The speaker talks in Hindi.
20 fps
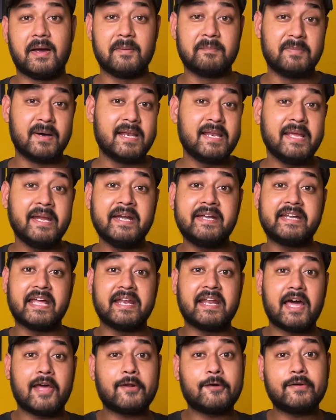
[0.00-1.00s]
अब भले ही
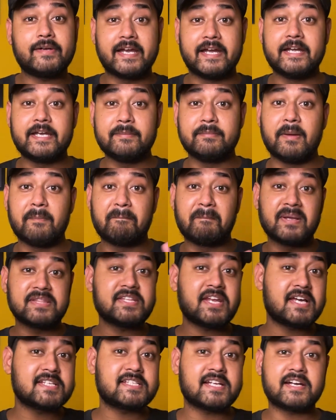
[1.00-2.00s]
टेन आर और टेन 1080
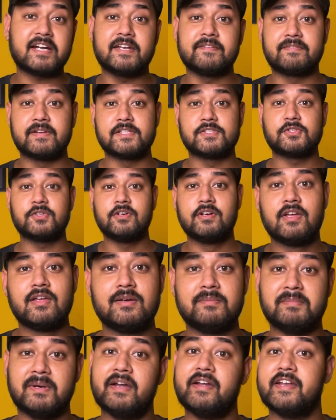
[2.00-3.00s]
में हजार का डिफरेंस हो
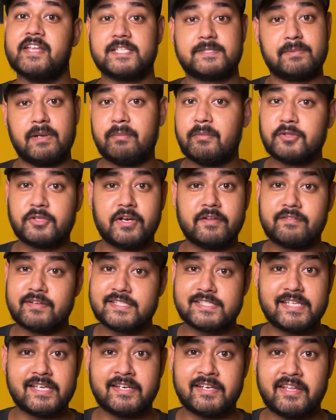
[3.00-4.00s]
बट डिस्प्ले में तो
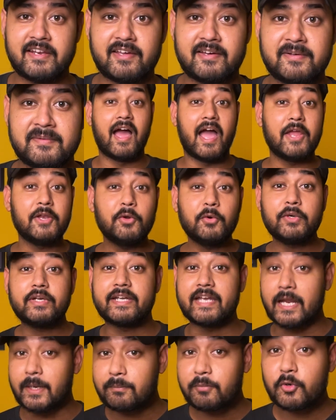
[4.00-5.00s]
डिफरेंस दिख नहीं रहा आई नो
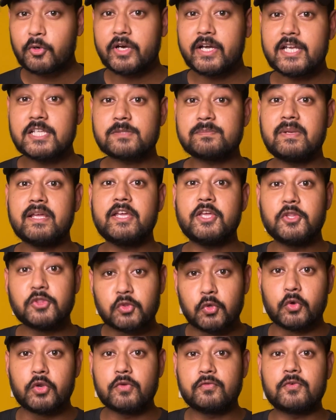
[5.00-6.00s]
टेन प्रो के डिस्प्ले इन
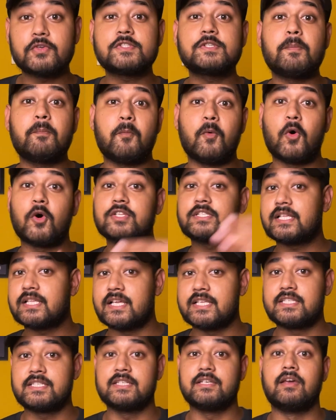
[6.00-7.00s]
दोनों ही फोन से बहुत ज्यादा
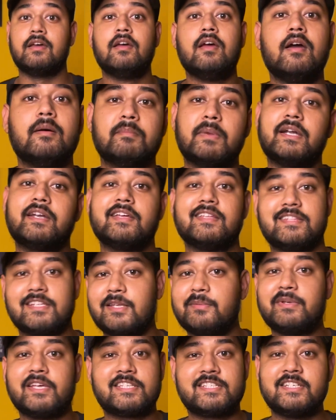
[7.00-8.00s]
अच्छी है बट इतनी
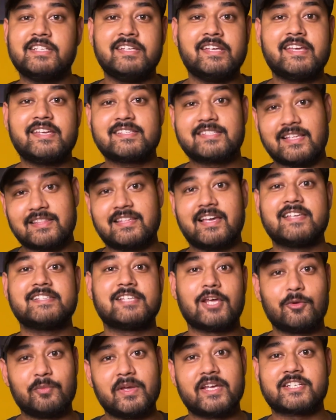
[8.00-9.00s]
भी अच्छी नहीं है कि सत्ताईस
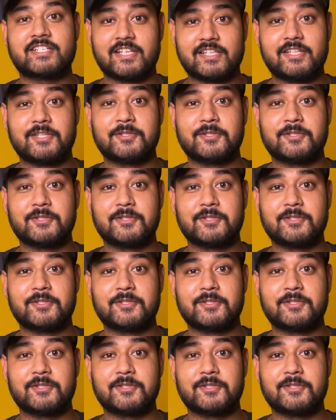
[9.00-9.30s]
हज़ार रुपये एक्स्ट्रा दे